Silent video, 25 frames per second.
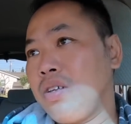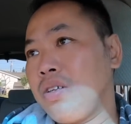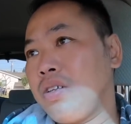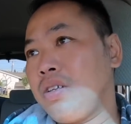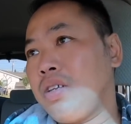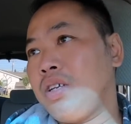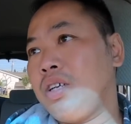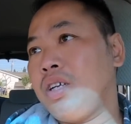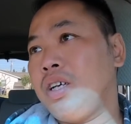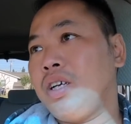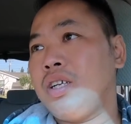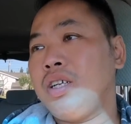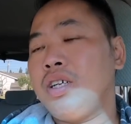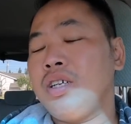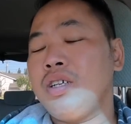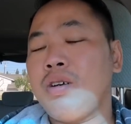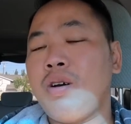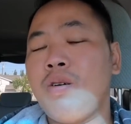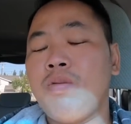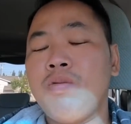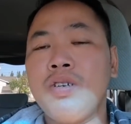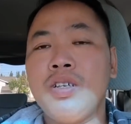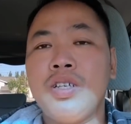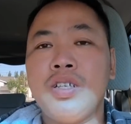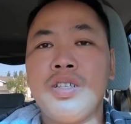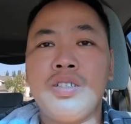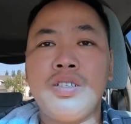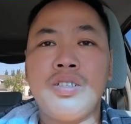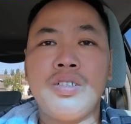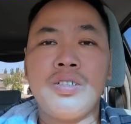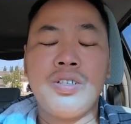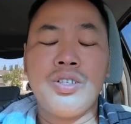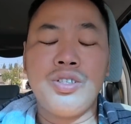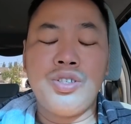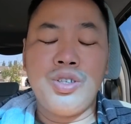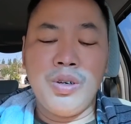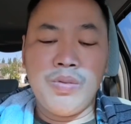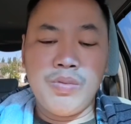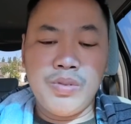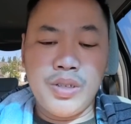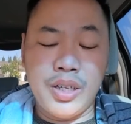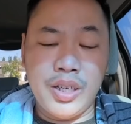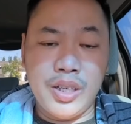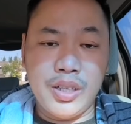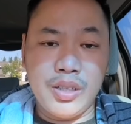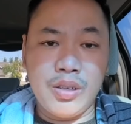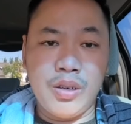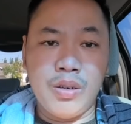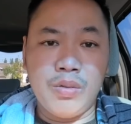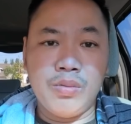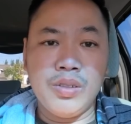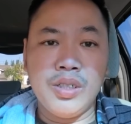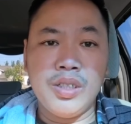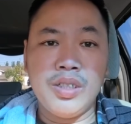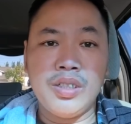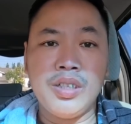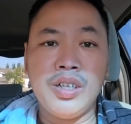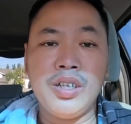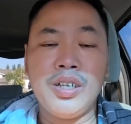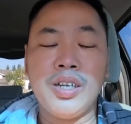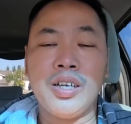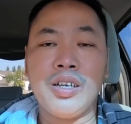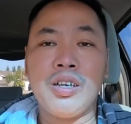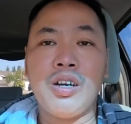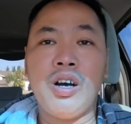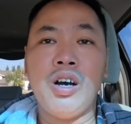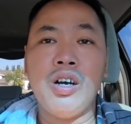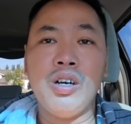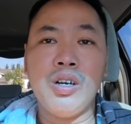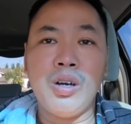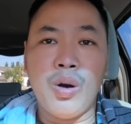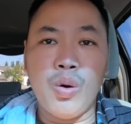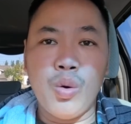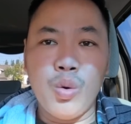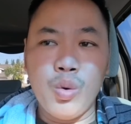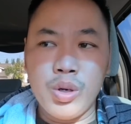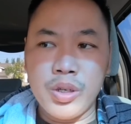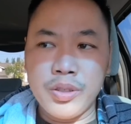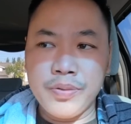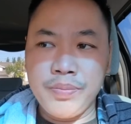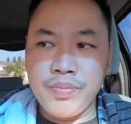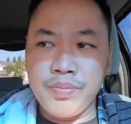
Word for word: cho nên à, cũng à, nói chung là cũng rất là khó ngủ